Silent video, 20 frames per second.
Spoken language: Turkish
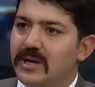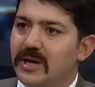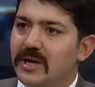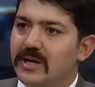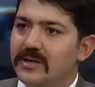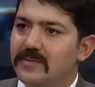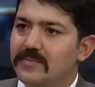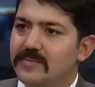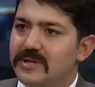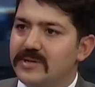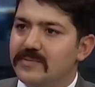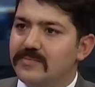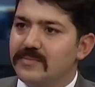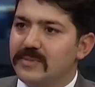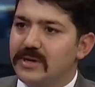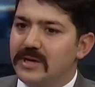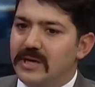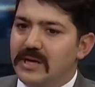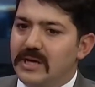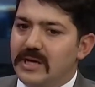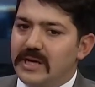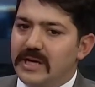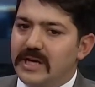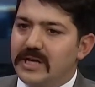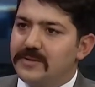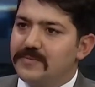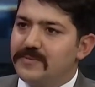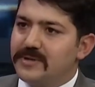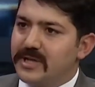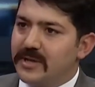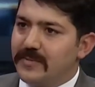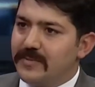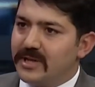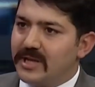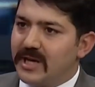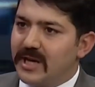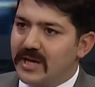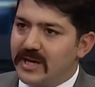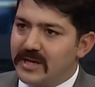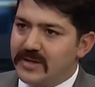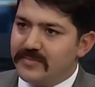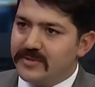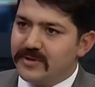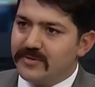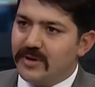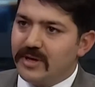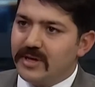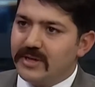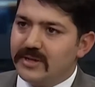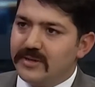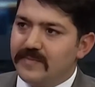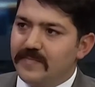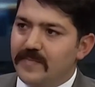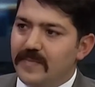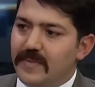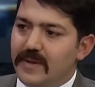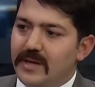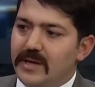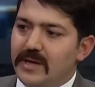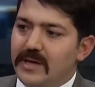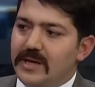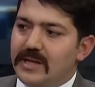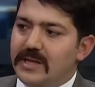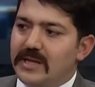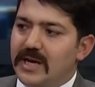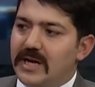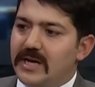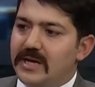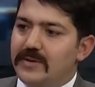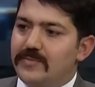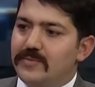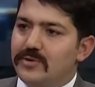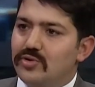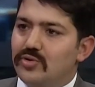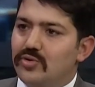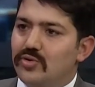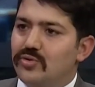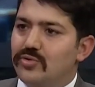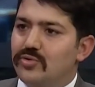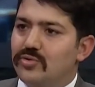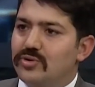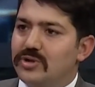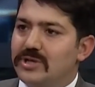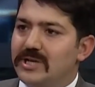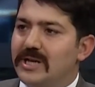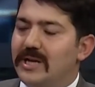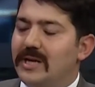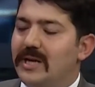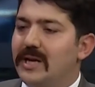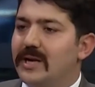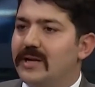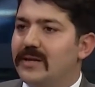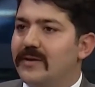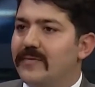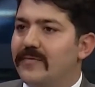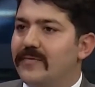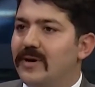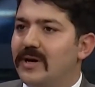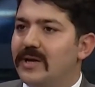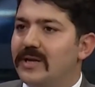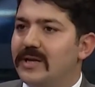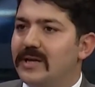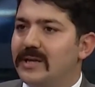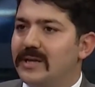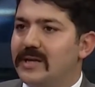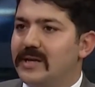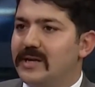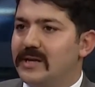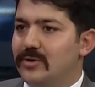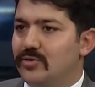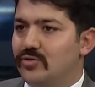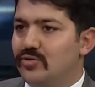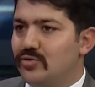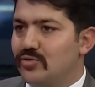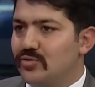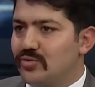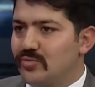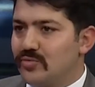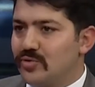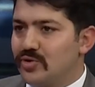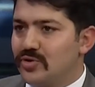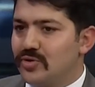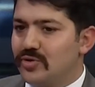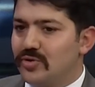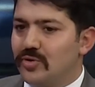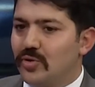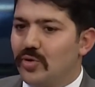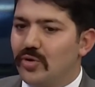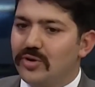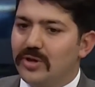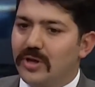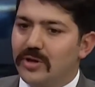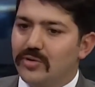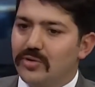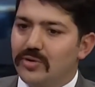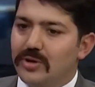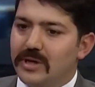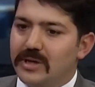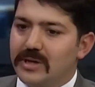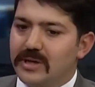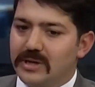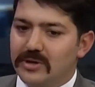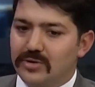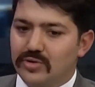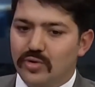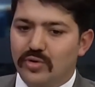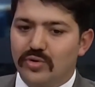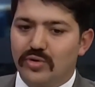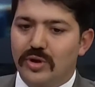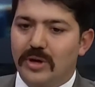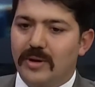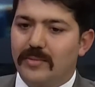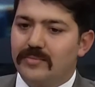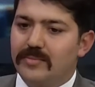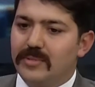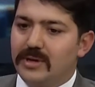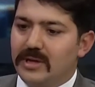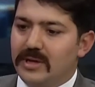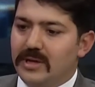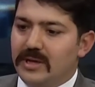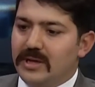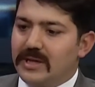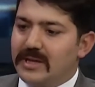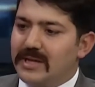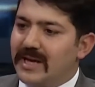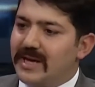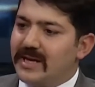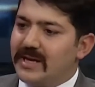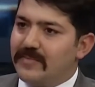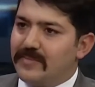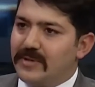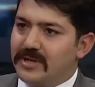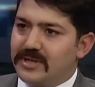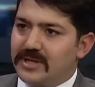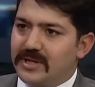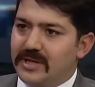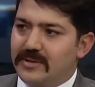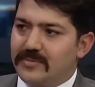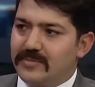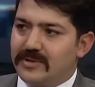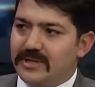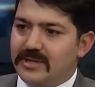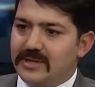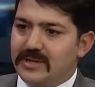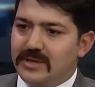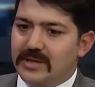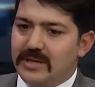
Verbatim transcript: ait bizim geçmişte bir derneğimiz vardı. Derneğimiz son senelerde faaliyetlerini durdurmuştu. Ondan dolayı son dönem dernek başkanımızın